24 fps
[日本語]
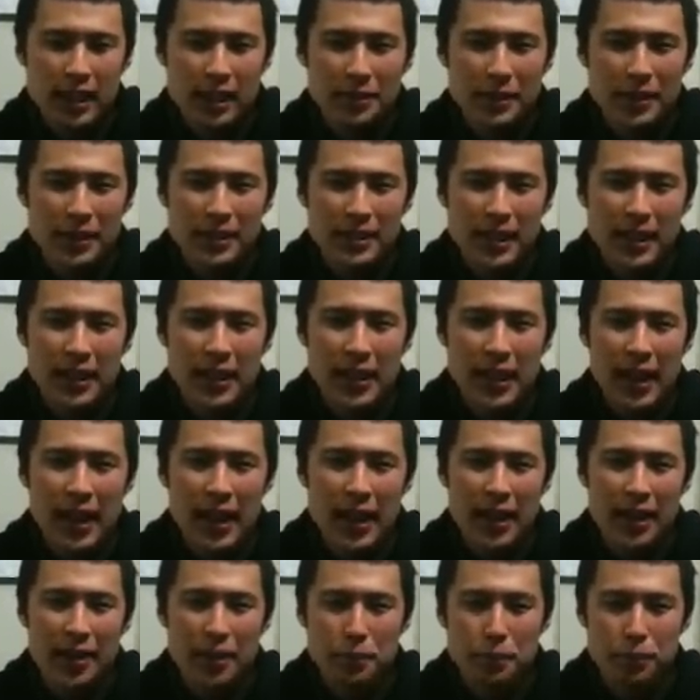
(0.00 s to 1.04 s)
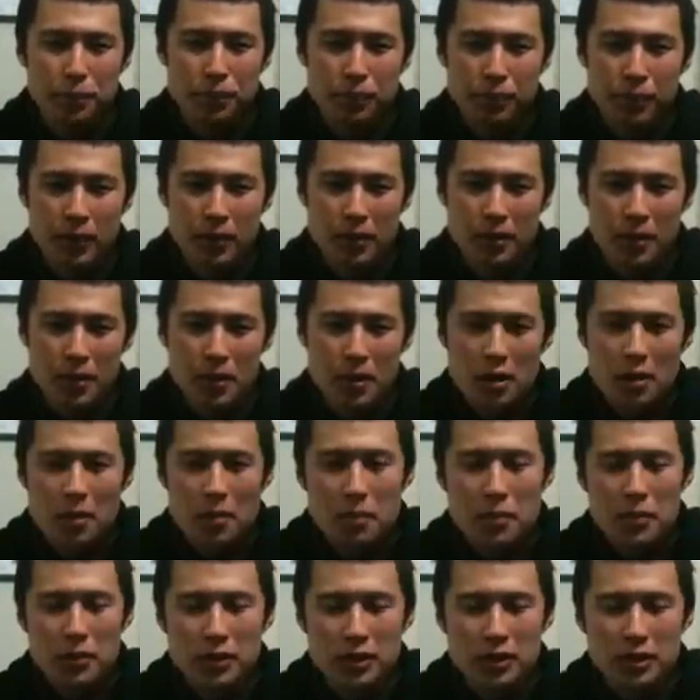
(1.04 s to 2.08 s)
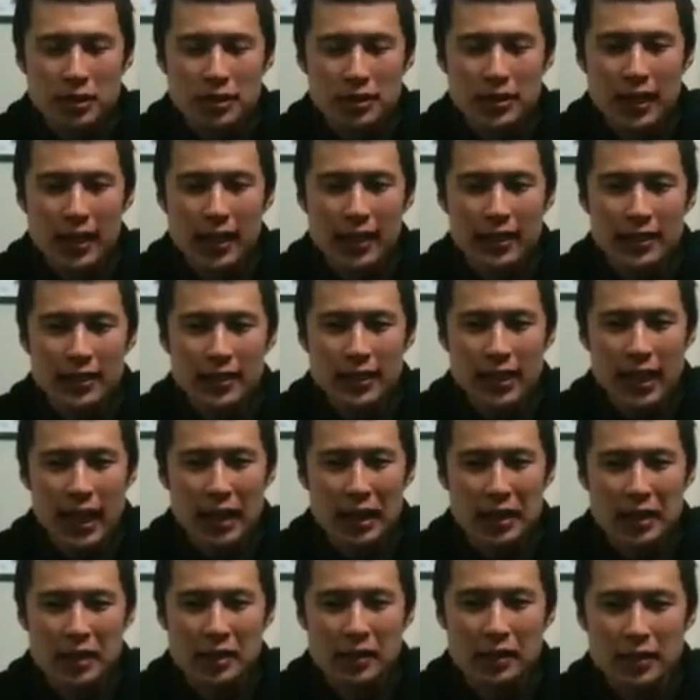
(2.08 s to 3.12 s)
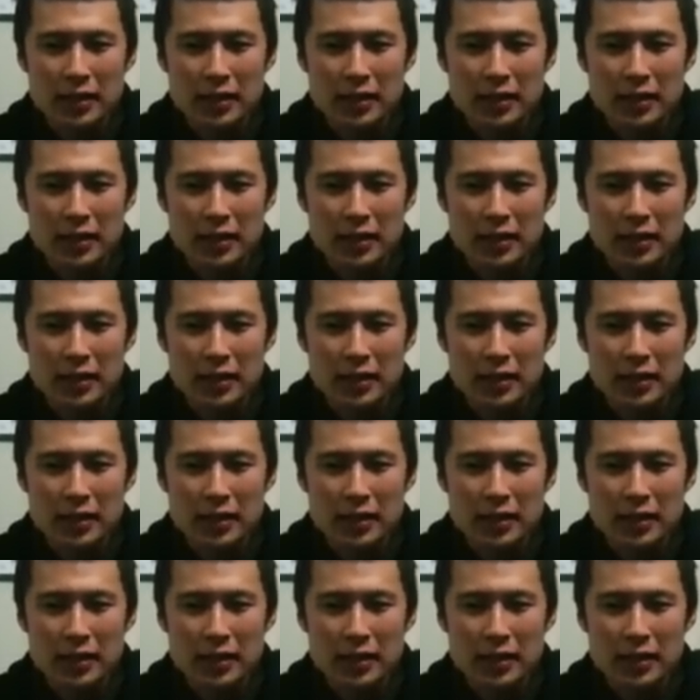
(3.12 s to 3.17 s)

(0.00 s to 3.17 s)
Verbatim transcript: ちゃいましたねもう17日間